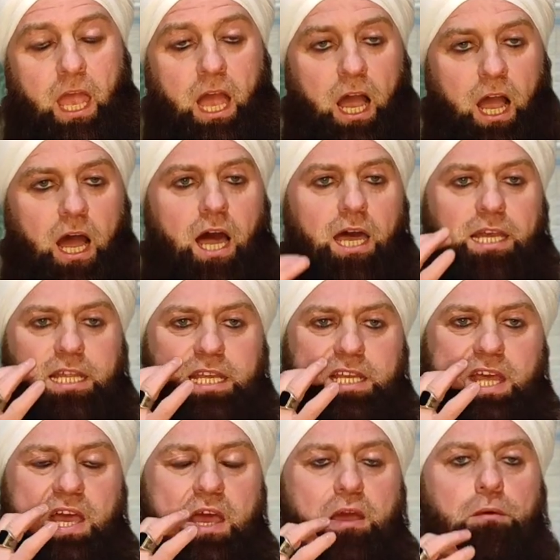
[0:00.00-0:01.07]

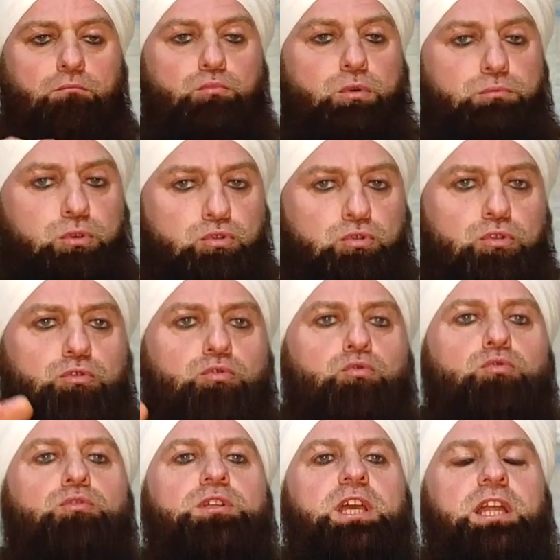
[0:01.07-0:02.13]
Haliyle bu bütün
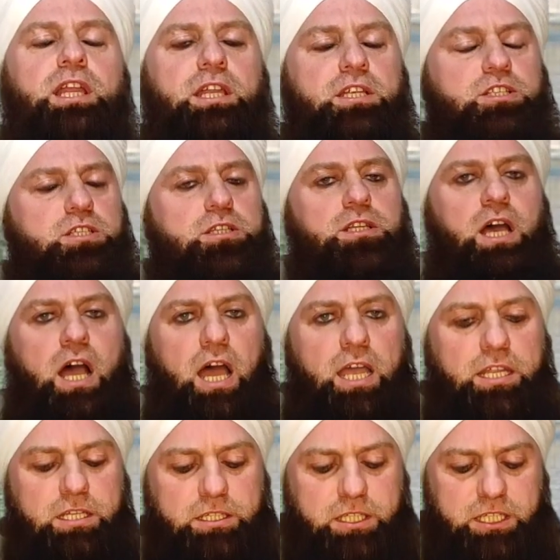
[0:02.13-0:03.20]
ülkeler içinde
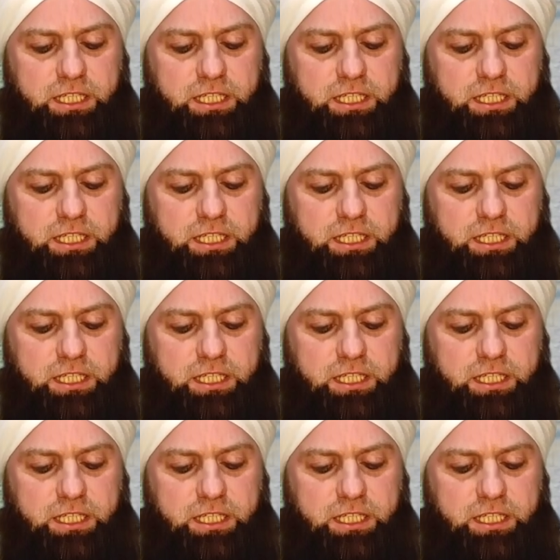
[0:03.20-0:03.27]
aynıdır.